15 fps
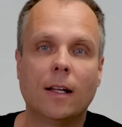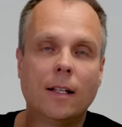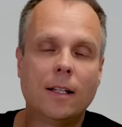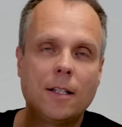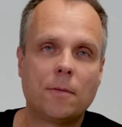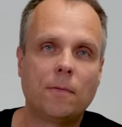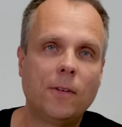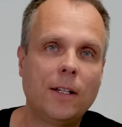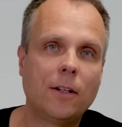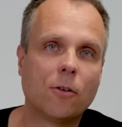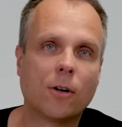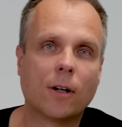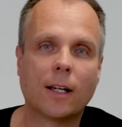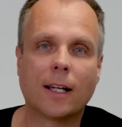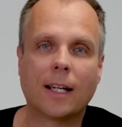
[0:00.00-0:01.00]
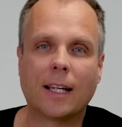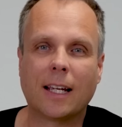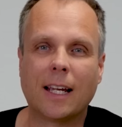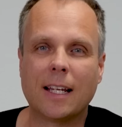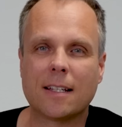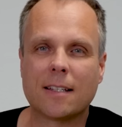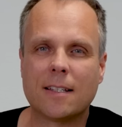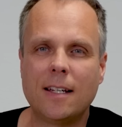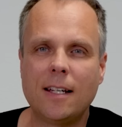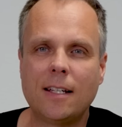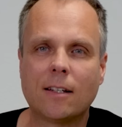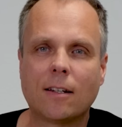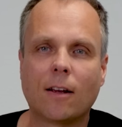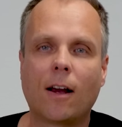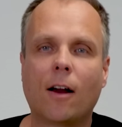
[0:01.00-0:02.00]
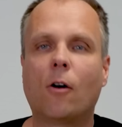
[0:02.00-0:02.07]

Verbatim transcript: In diesem Video geht es nicht